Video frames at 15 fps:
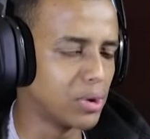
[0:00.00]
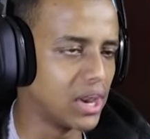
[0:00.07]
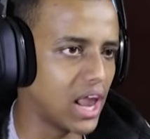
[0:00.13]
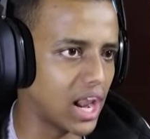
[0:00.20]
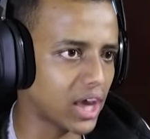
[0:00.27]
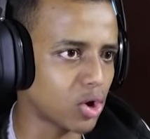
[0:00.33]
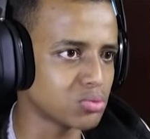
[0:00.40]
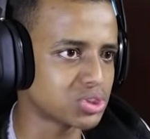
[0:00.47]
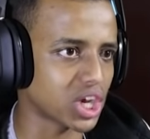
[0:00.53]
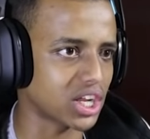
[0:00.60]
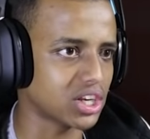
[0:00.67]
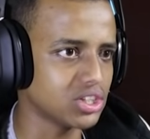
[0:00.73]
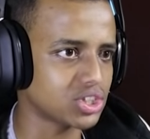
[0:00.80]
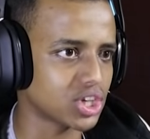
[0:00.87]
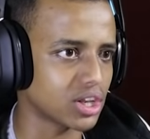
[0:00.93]
بالله لا يكون
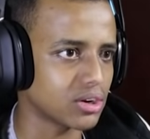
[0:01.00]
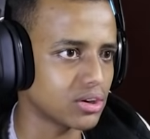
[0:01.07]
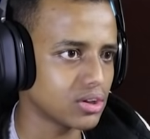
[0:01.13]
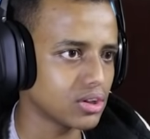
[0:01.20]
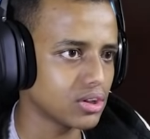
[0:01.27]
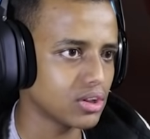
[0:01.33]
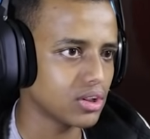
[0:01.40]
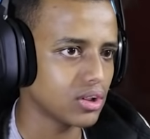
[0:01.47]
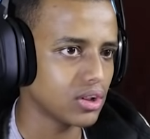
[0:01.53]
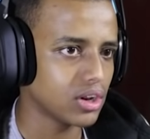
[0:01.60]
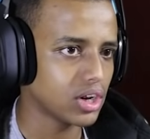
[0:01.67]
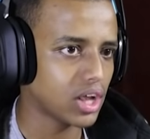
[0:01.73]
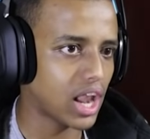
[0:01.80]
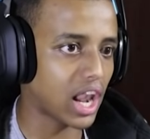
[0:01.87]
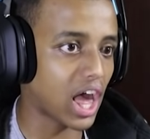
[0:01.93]
مسكني زين
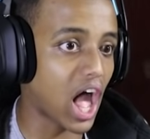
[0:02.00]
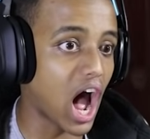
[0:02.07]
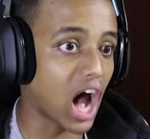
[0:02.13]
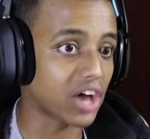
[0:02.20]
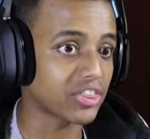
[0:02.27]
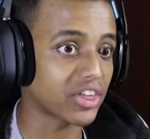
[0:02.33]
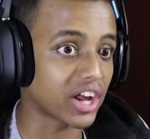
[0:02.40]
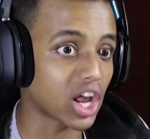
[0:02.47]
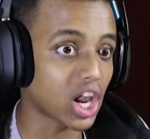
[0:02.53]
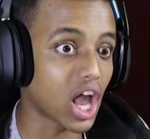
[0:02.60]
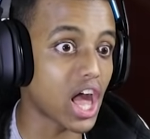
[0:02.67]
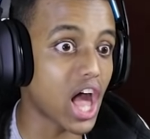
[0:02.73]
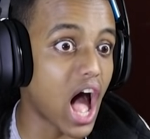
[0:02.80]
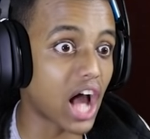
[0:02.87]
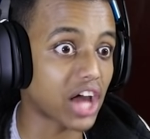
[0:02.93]
الله ياخذك
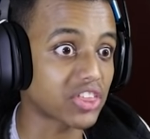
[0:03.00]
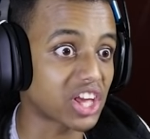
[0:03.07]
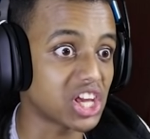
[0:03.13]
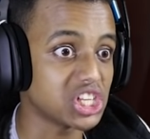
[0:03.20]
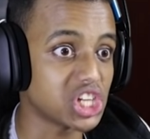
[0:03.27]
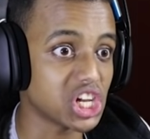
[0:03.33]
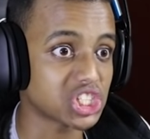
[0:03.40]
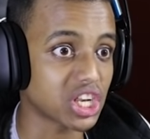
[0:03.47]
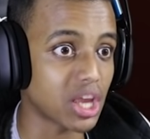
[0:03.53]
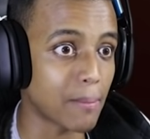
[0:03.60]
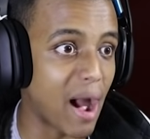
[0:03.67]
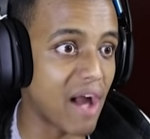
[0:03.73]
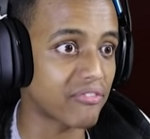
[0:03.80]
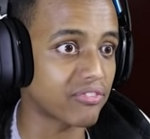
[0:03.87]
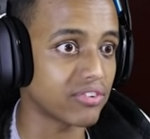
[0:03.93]
الله ياخذك يا جيسون يا
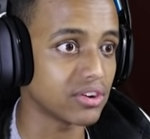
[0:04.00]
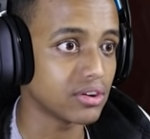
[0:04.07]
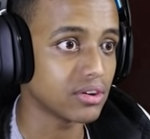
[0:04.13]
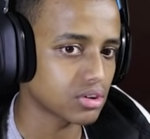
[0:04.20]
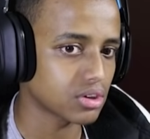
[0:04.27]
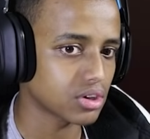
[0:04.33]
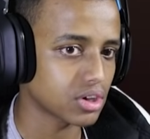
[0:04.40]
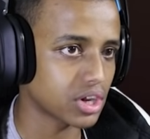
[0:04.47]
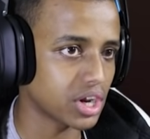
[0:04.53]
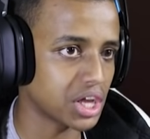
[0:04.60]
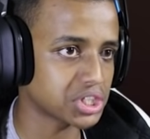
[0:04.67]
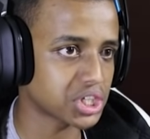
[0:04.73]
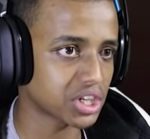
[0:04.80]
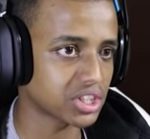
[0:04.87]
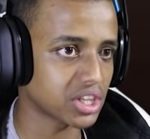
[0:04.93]
معفن
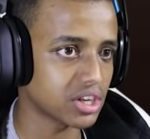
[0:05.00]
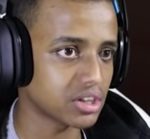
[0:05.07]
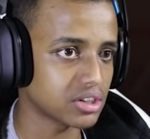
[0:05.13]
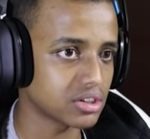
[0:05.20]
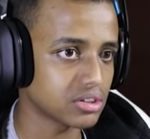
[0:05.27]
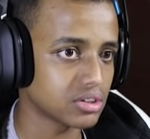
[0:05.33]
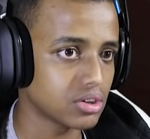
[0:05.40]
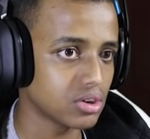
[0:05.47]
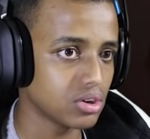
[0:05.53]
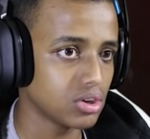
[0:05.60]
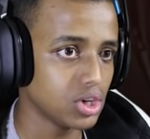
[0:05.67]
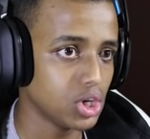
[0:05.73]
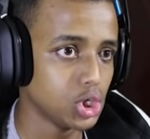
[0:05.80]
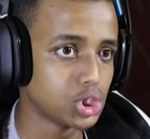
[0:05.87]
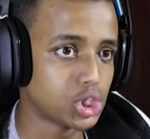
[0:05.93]
انحشرت انا هنا
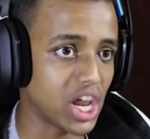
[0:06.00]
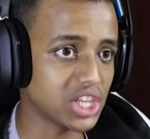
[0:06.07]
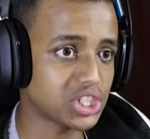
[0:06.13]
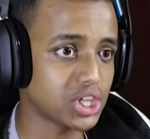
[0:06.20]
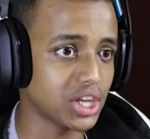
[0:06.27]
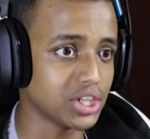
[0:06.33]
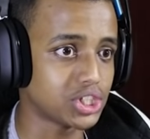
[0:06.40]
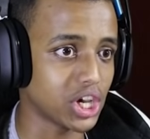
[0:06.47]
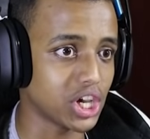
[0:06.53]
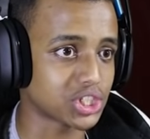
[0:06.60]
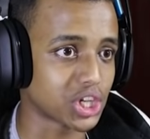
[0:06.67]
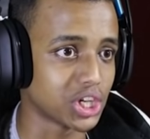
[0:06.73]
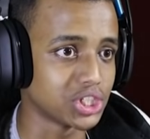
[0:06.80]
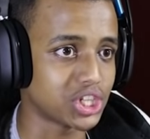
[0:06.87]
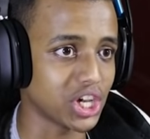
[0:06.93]
جيسون
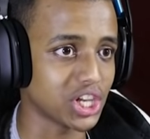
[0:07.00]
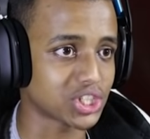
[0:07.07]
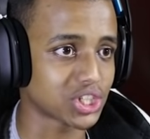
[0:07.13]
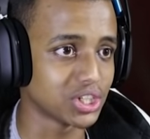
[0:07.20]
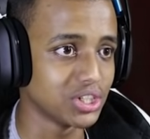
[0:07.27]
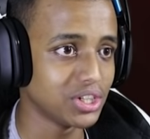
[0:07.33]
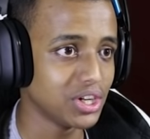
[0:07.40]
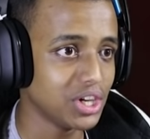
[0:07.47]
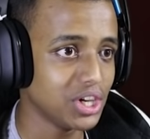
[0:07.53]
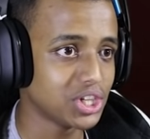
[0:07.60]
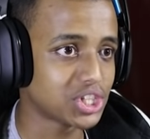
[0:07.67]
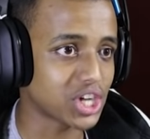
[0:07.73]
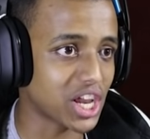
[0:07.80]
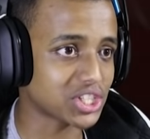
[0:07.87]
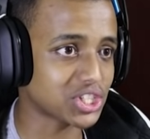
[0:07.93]
جيسون جيسون
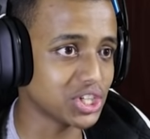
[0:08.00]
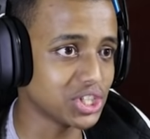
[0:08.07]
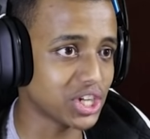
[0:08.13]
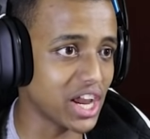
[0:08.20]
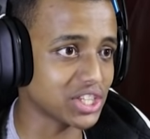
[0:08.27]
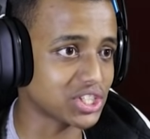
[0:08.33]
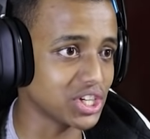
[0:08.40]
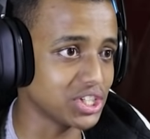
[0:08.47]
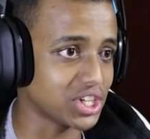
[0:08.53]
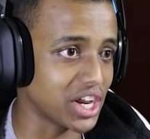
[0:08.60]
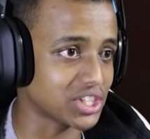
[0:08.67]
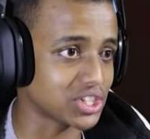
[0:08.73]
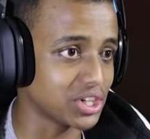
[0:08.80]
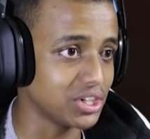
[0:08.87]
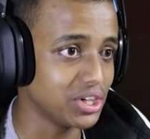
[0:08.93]
جيسون جيسون
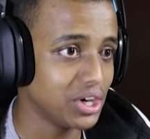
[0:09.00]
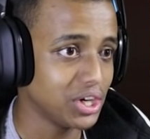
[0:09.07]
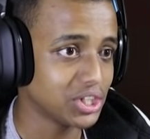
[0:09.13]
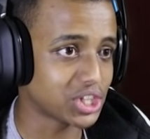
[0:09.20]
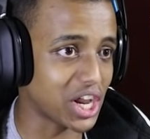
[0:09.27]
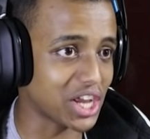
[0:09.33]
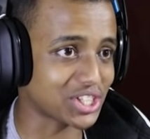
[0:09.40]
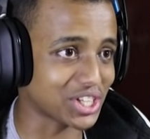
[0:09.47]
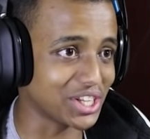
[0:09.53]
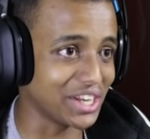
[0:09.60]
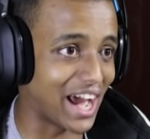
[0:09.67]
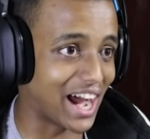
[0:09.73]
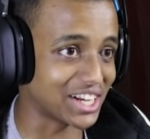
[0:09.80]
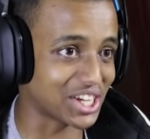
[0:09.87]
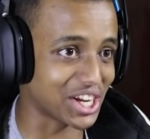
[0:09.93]
جيسون
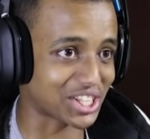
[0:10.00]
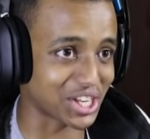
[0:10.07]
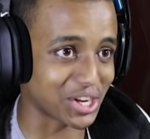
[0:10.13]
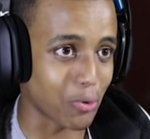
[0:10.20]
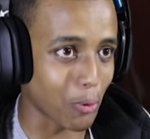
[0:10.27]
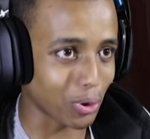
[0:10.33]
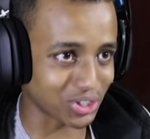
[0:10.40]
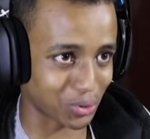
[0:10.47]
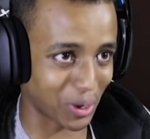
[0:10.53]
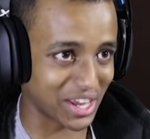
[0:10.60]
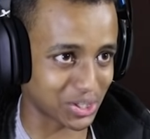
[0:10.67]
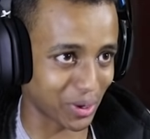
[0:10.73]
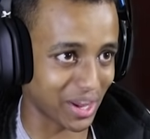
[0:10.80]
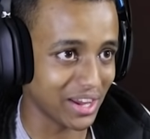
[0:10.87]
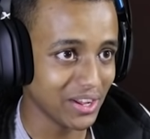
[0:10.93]
جيسون ها آه، جيسون
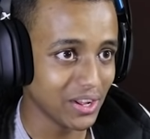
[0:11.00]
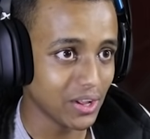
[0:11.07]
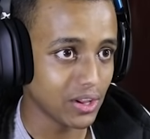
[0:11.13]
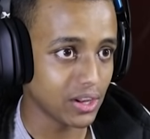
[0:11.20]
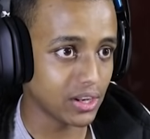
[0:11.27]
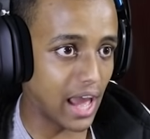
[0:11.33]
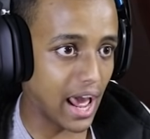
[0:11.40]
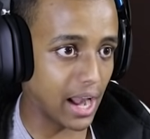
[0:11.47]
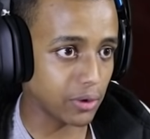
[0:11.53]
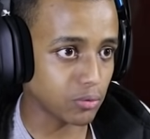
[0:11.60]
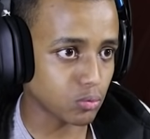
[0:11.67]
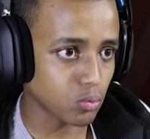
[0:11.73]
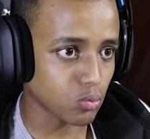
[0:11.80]
شوي شوي لا لا